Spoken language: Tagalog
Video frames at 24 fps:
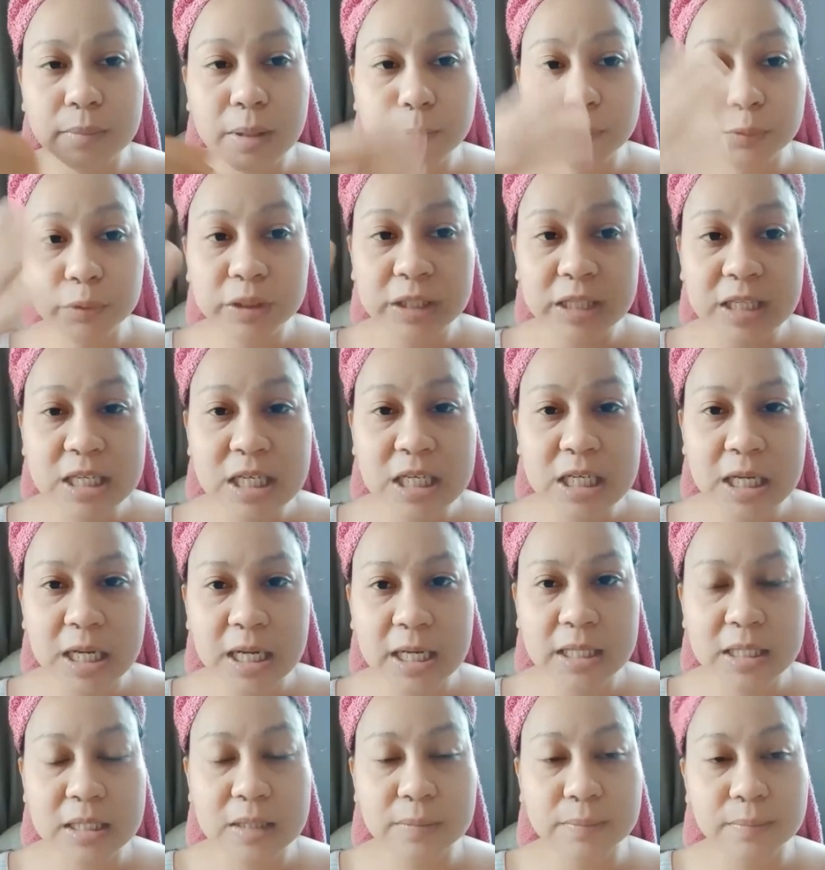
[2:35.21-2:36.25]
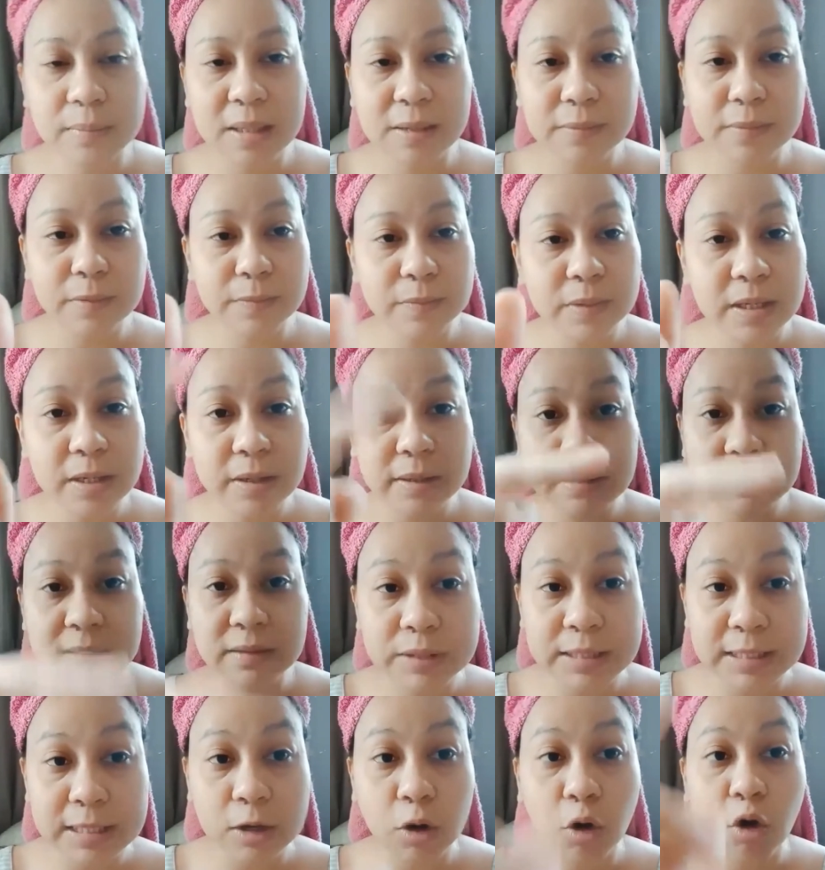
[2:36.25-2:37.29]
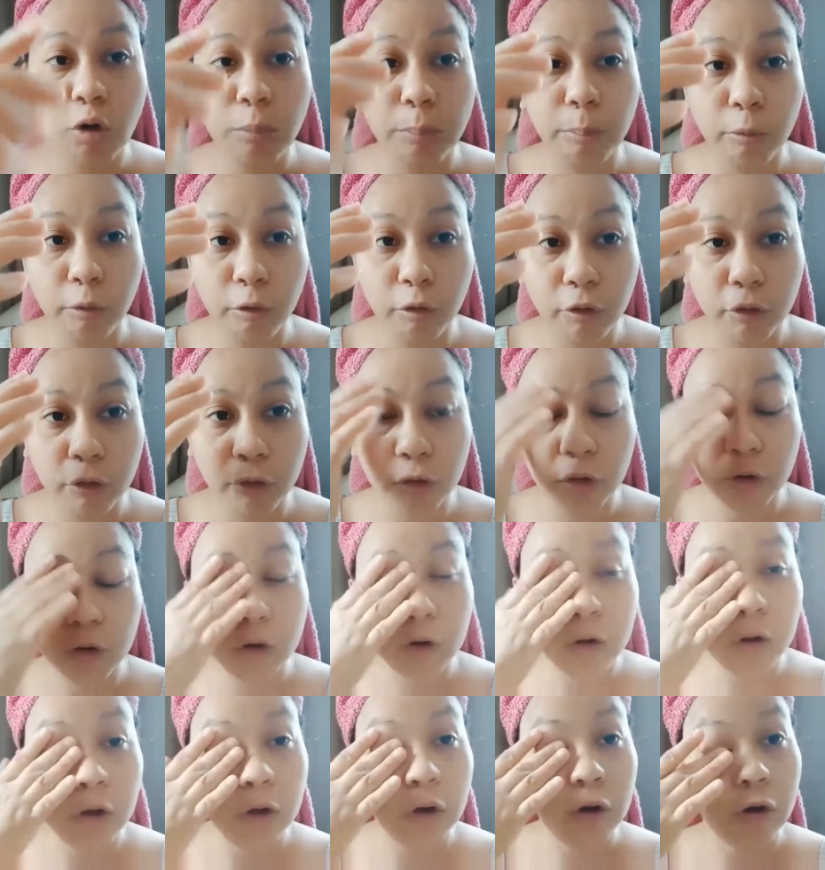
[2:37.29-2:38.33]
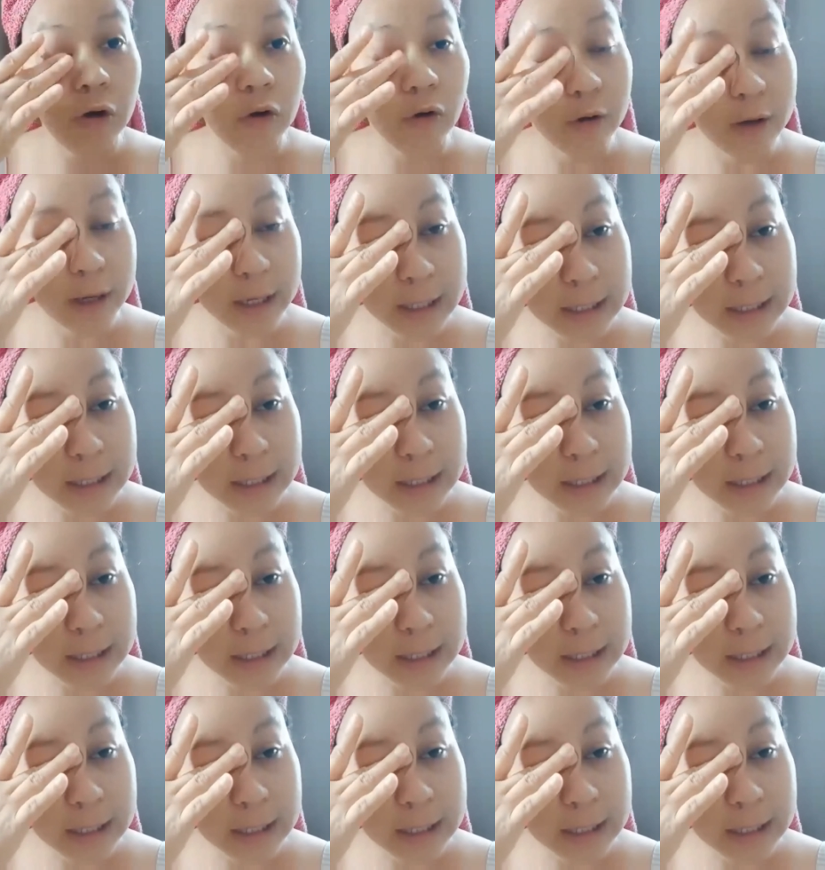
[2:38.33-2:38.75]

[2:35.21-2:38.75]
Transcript: siya, maybe because of this. okay, so